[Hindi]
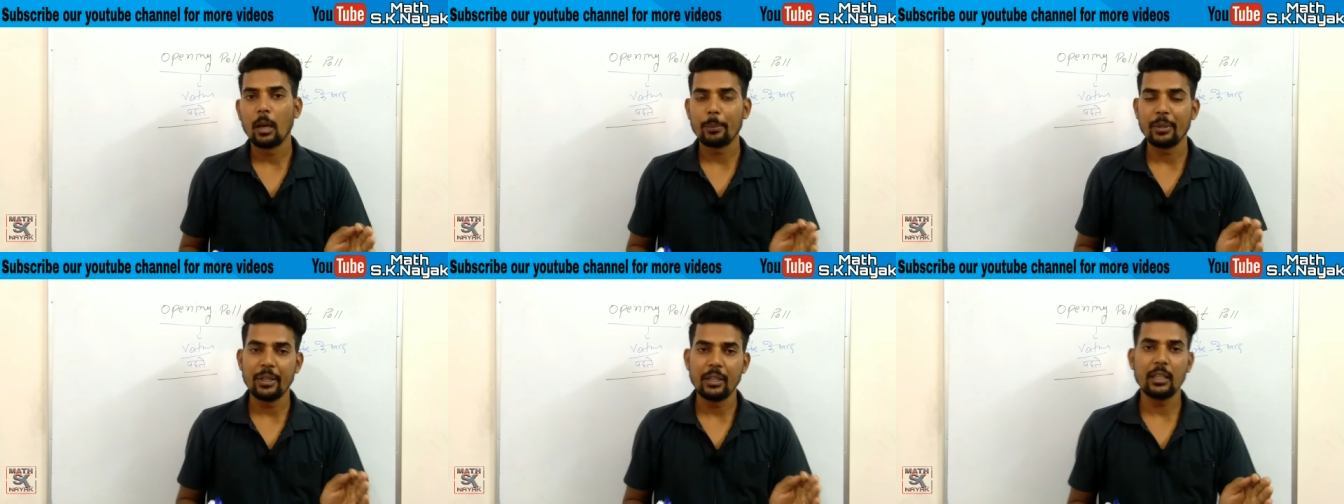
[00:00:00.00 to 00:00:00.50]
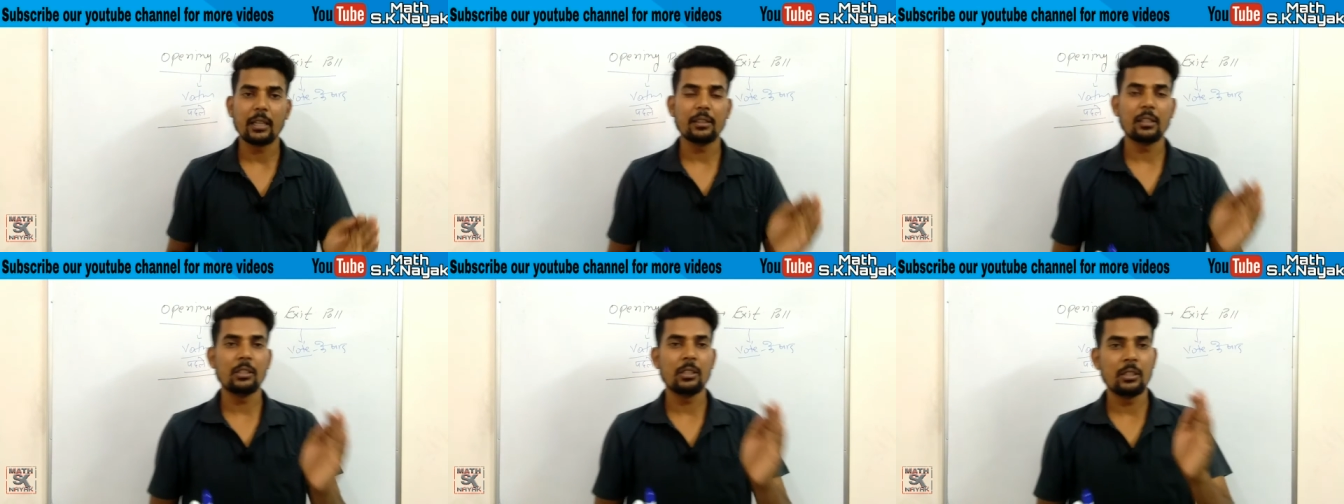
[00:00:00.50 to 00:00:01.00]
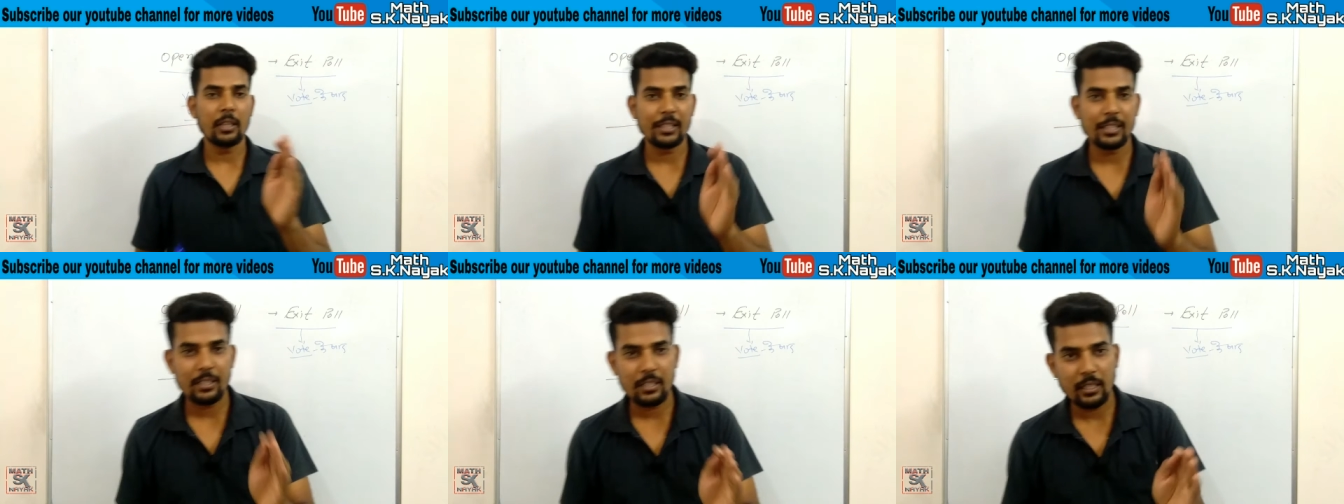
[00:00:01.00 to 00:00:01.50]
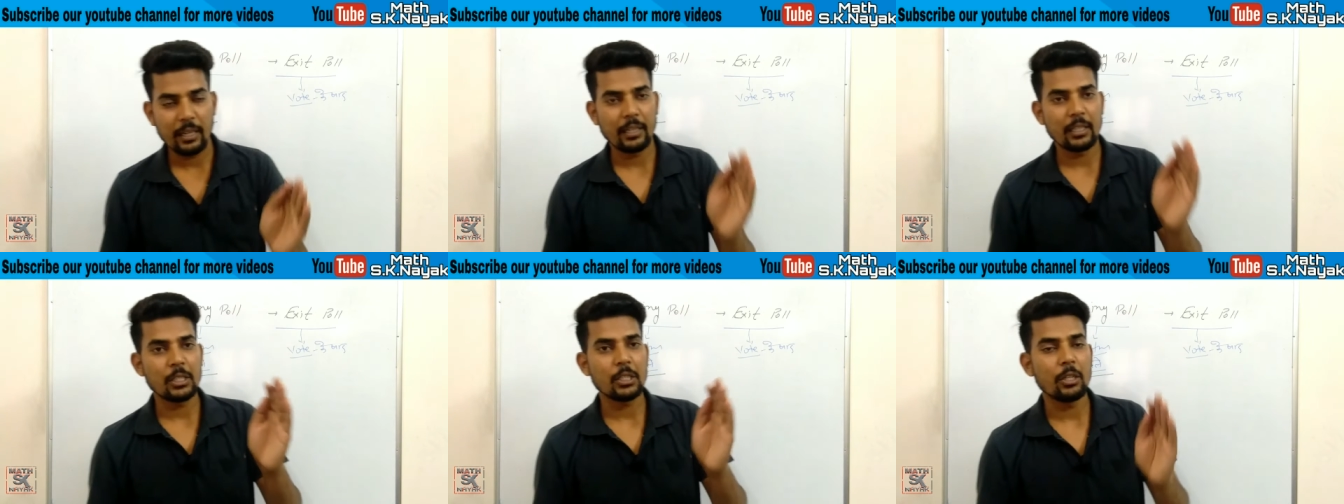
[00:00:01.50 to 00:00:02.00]
अपने इंडिया के अंदर जितने एजेंसियां हैं
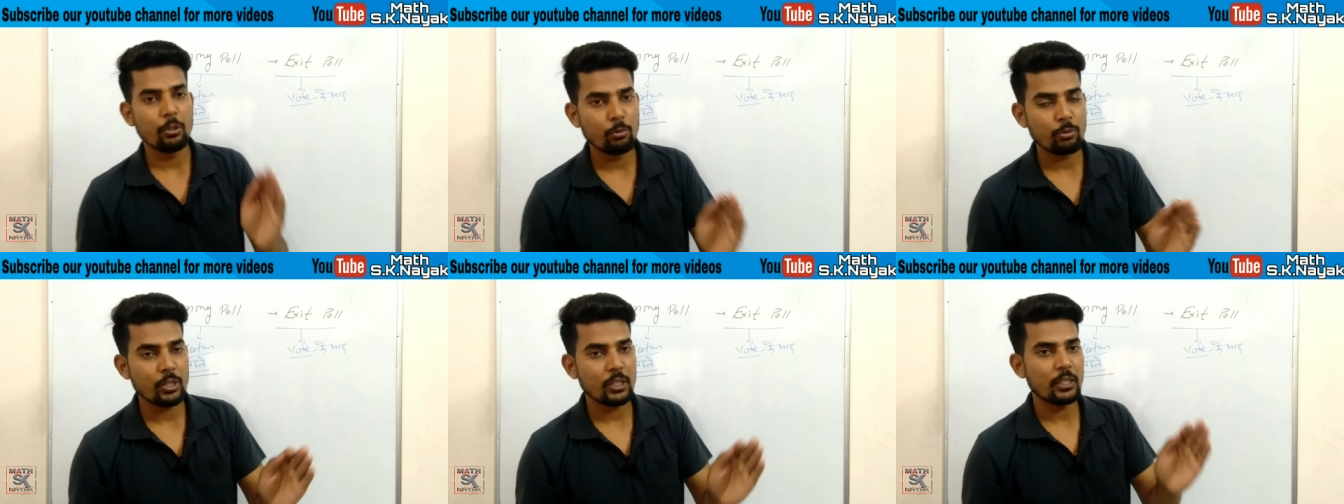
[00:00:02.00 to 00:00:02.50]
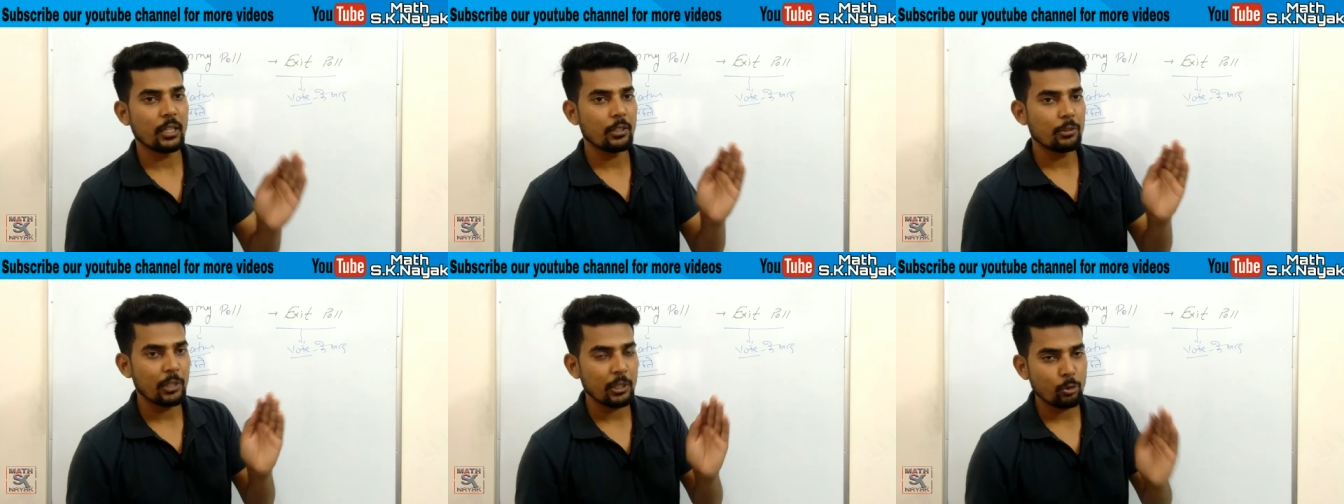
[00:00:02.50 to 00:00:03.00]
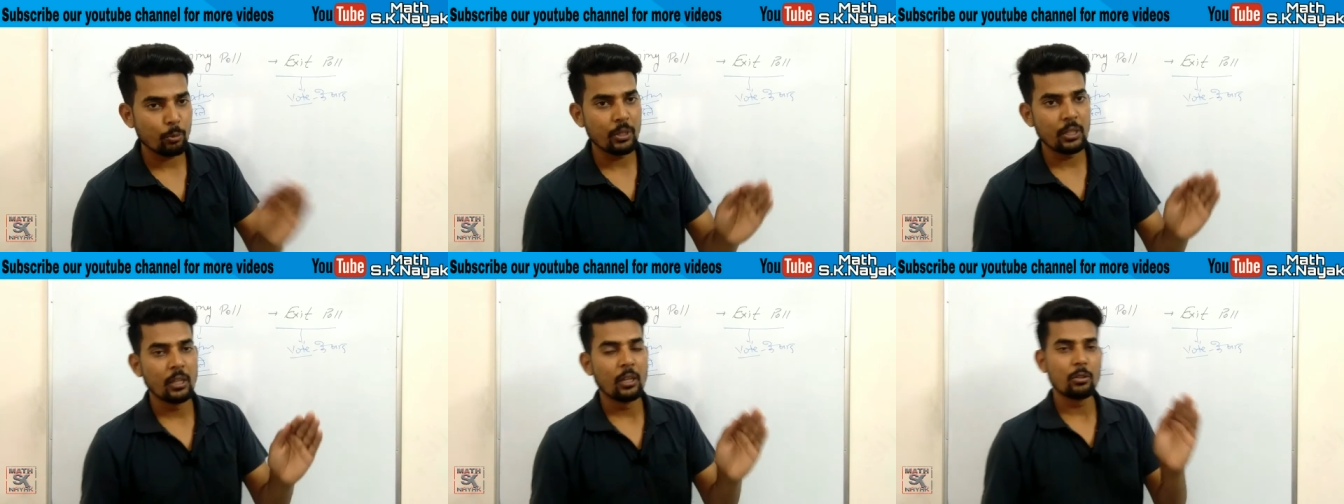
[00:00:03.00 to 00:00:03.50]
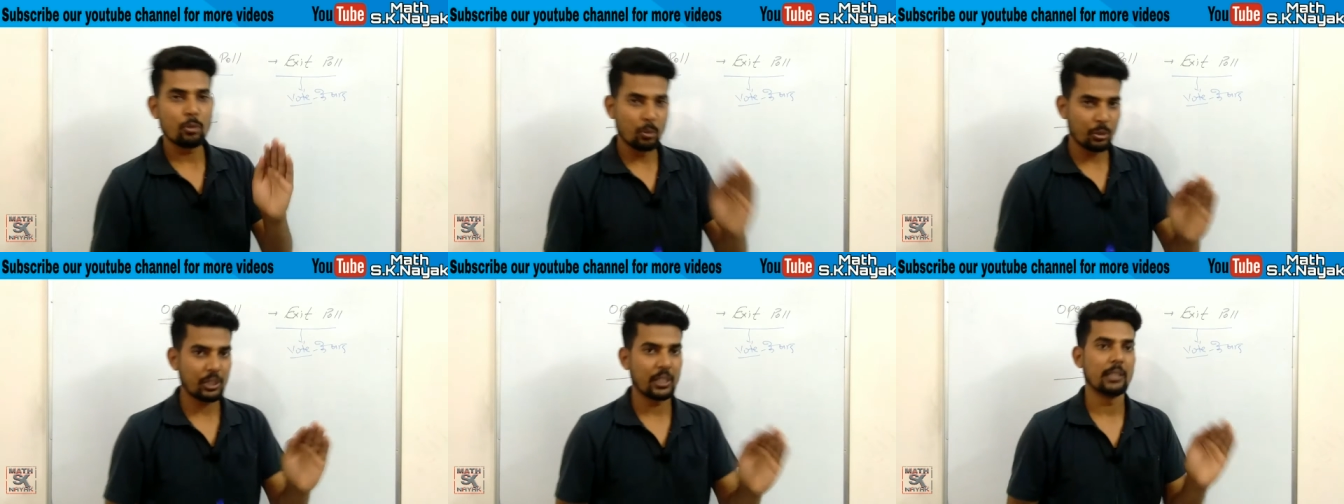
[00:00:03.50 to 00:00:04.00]
या जितने न्यूज़ चैनल हैं या जो भी
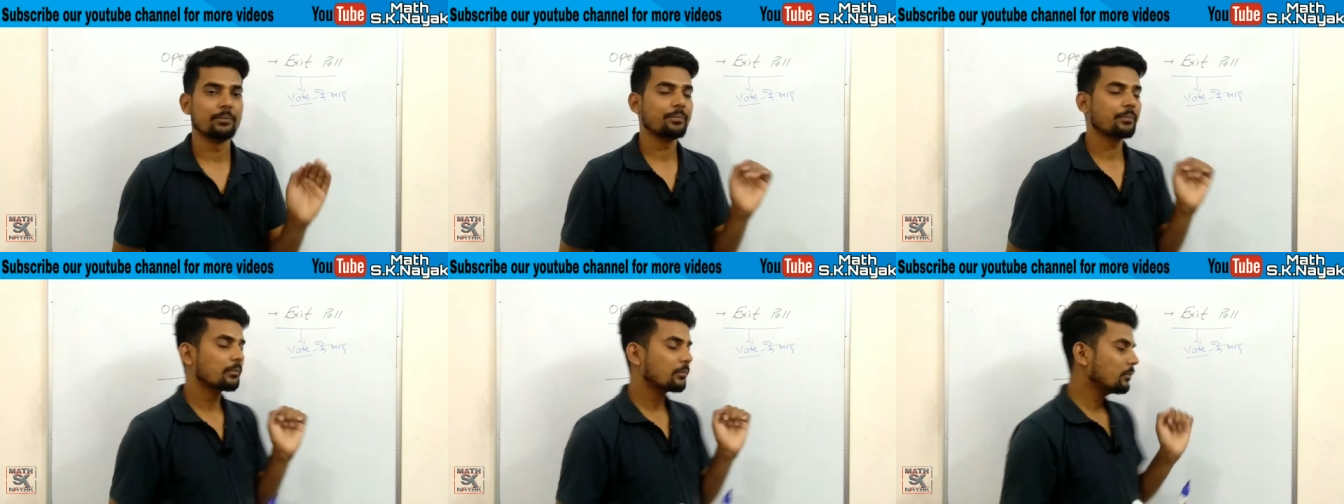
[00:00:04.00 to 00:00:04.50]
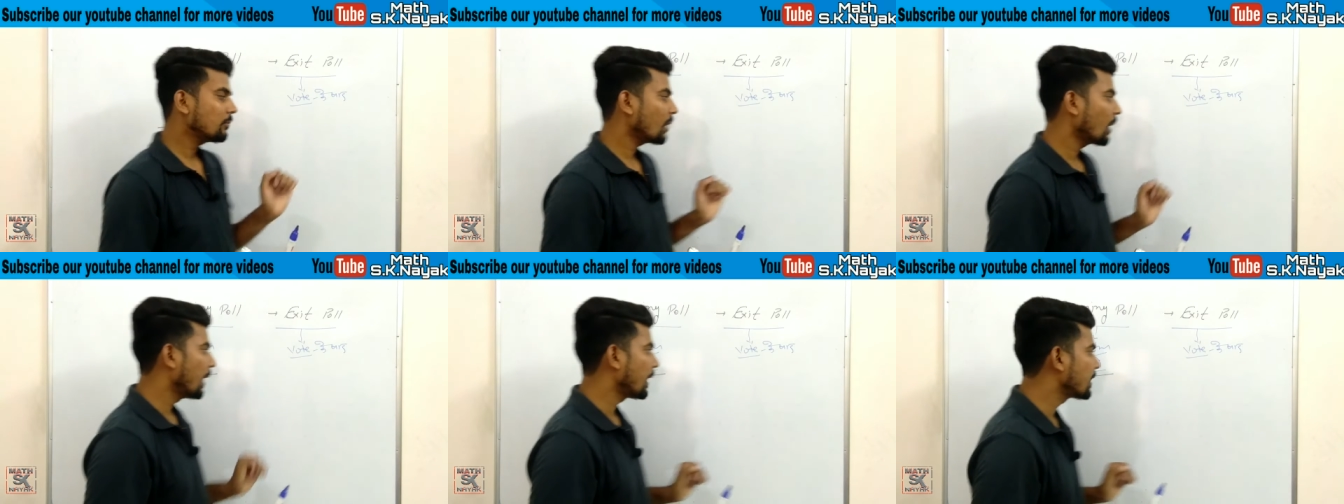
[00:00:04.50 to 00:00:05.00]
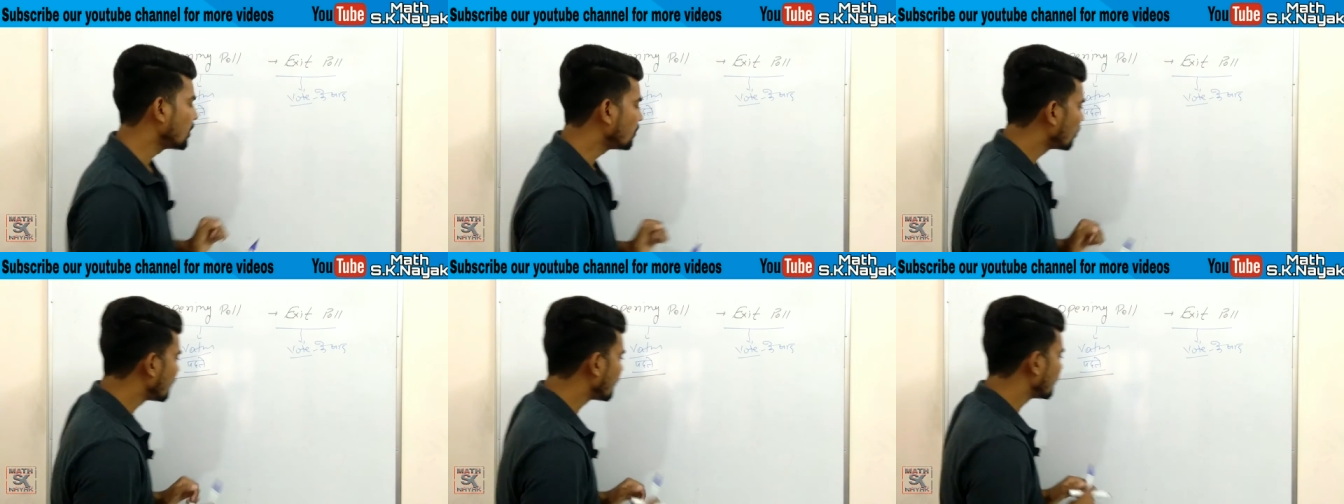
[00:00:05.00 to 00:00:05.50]
सोर्स हैं एग्जिट पोल